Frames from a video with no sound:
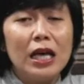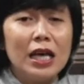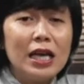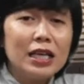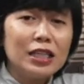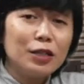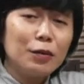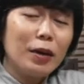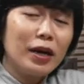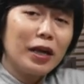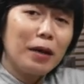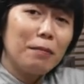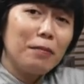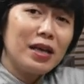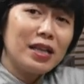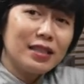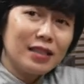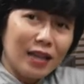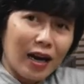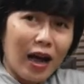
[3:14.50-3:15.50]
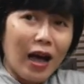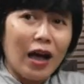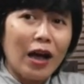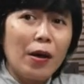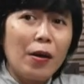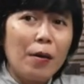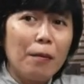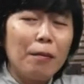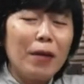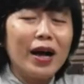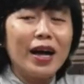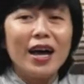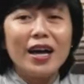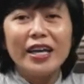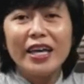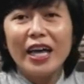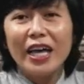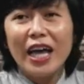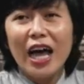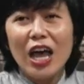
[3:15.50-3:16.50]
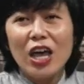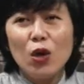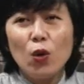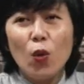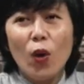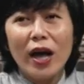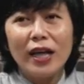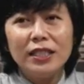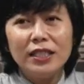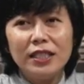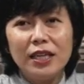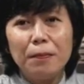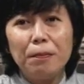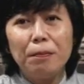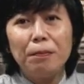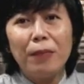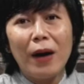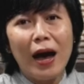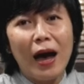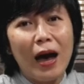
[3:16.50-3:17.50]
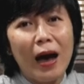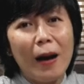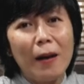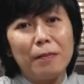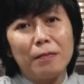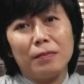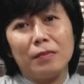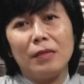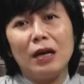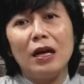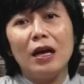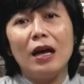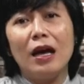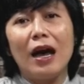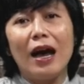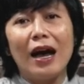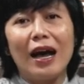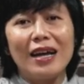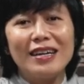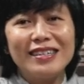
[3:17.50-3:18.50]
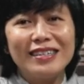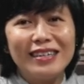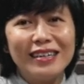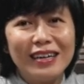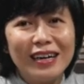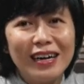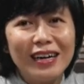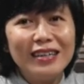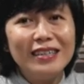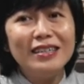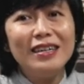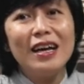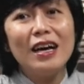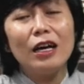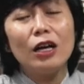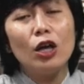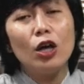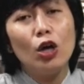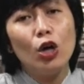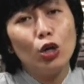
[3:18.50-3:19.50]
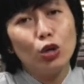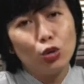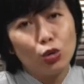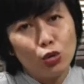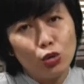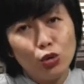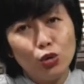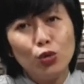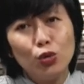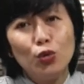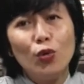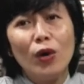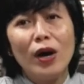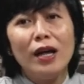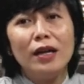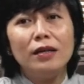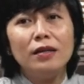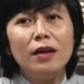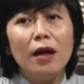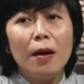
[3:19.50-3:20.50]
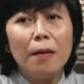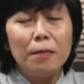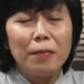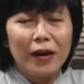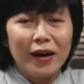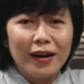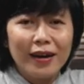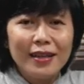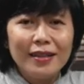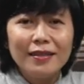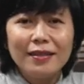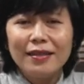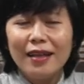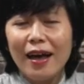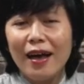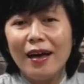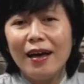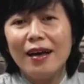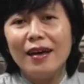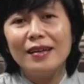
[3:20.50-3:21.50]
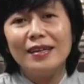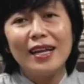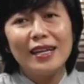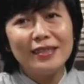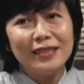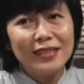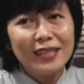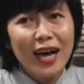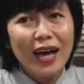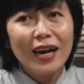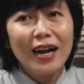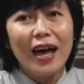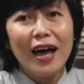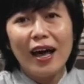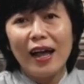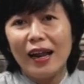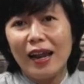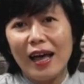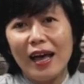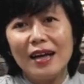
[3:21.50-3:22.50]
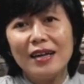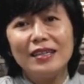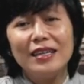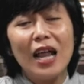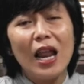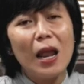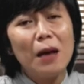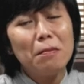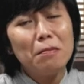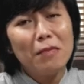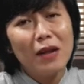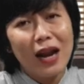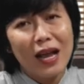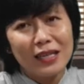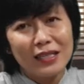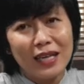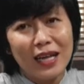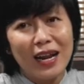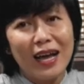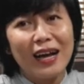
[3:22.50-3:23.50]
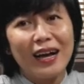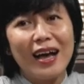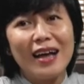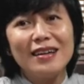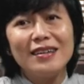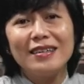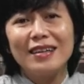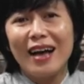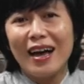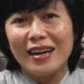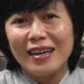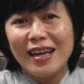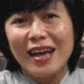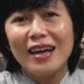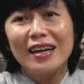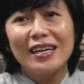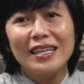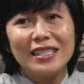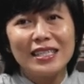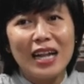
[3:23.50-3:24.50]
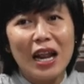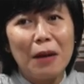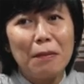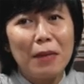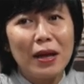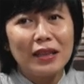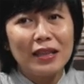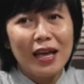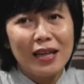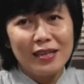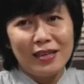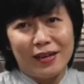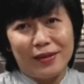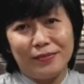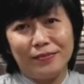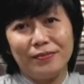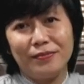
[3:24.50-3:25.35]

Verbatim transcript: Sebagai mitra, maka GKI wajib paham akan kehendak, tujuan, perintah, dan cara Allah dalam melaksanakan karya keselamatannya.